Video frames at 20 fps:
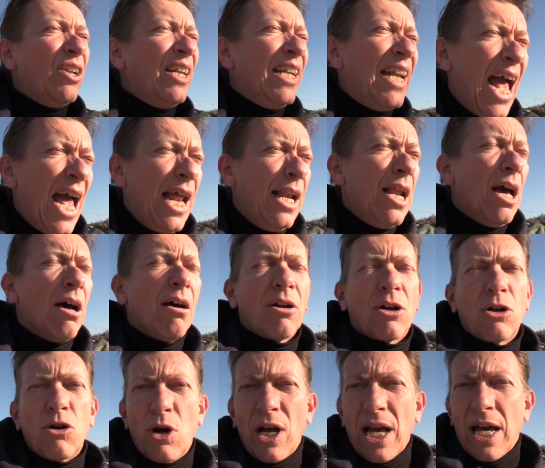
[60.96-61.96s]
nel
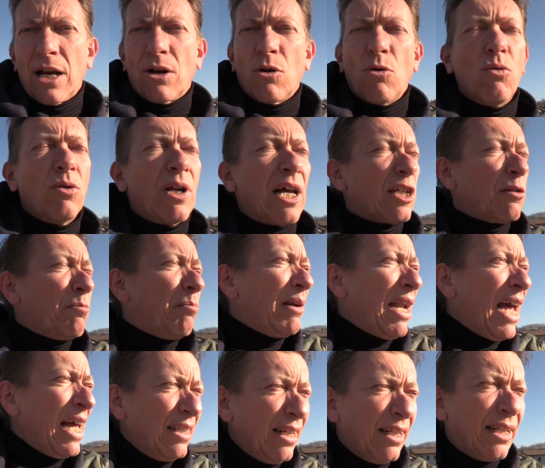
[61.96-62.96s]
Roero, una
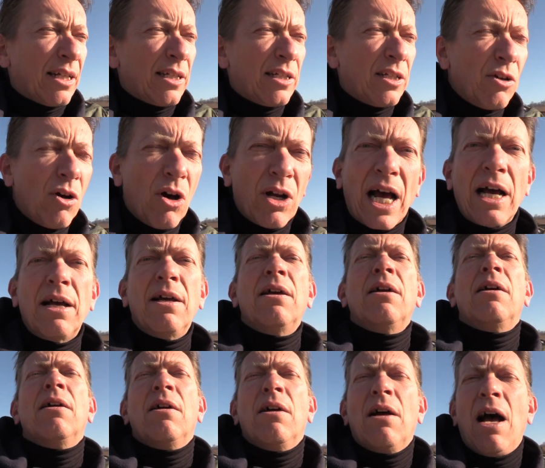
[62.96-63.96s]
splendida zona
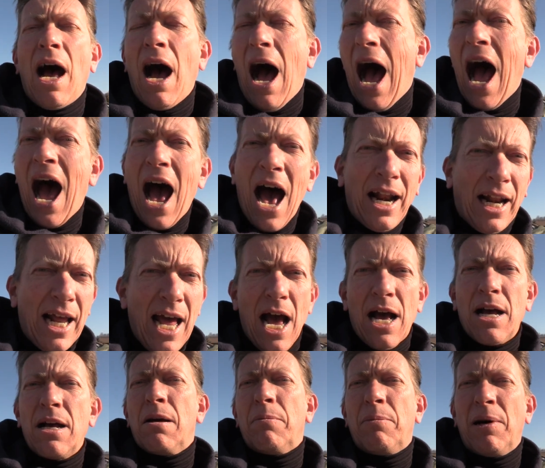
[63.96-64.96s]
area
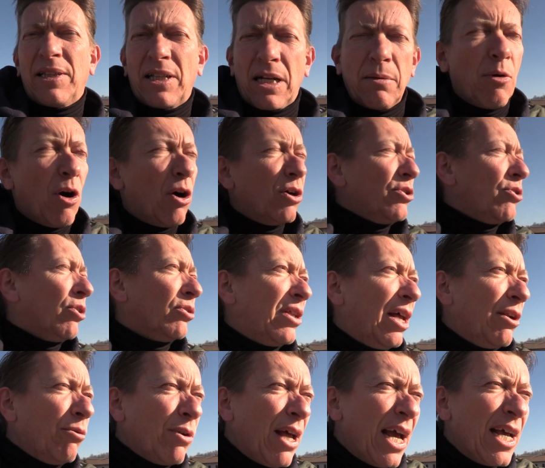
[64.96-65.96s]
patrimonio
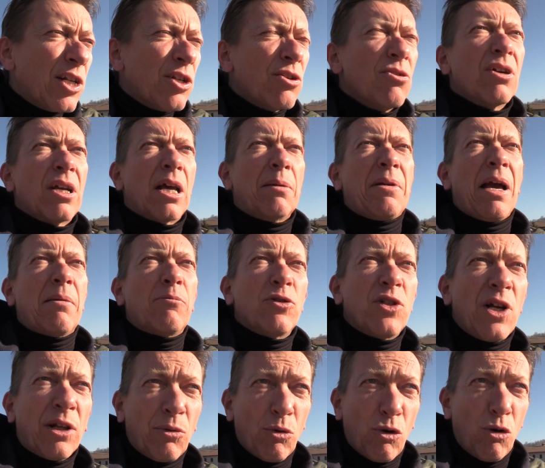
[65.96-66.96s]
dell'UNESCO che abbiamo
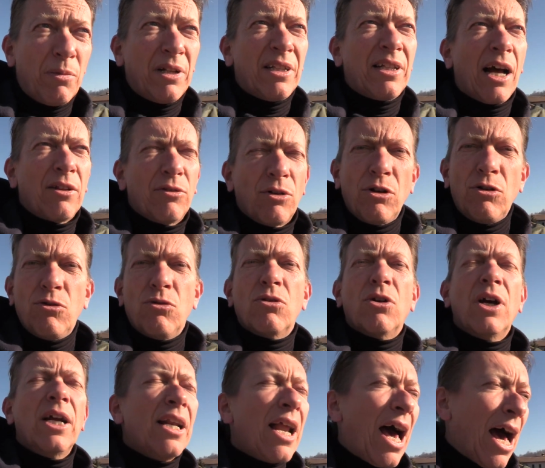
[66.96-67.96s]
già documentato in
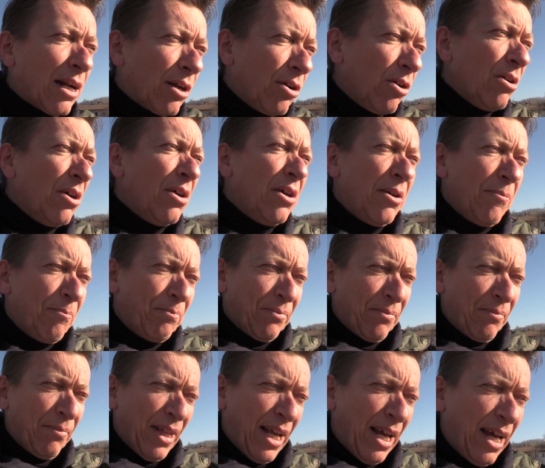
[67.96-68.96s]
lungo e in largo
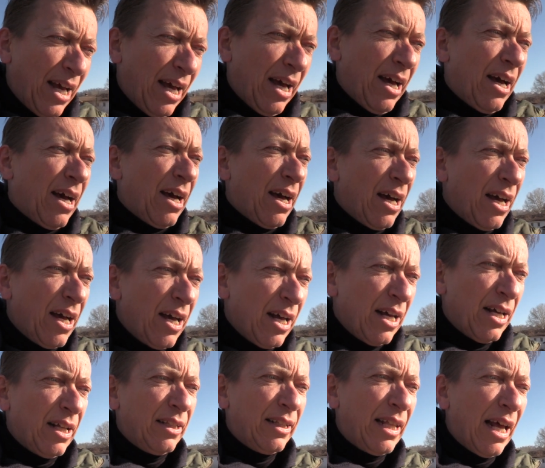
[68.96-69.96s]
eh,
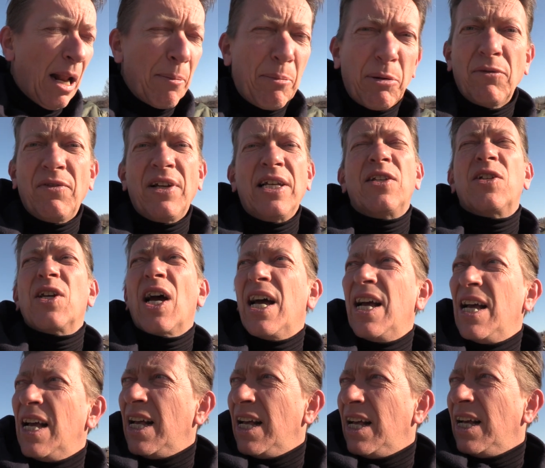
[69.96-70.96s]
della provincia
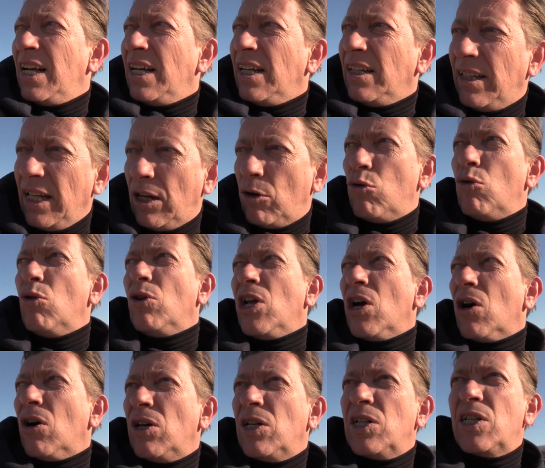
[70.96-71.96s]
di
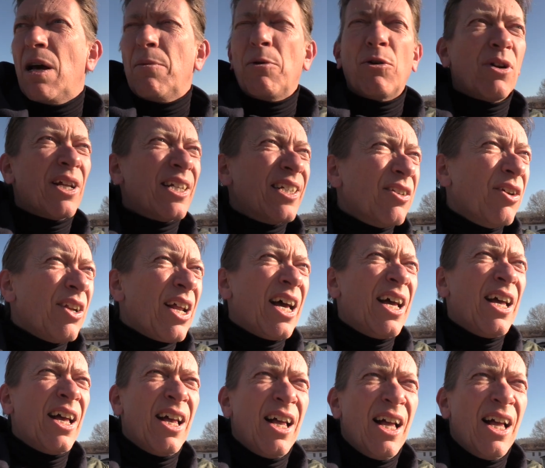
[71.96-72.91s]
Cuneo. Siamo in una zona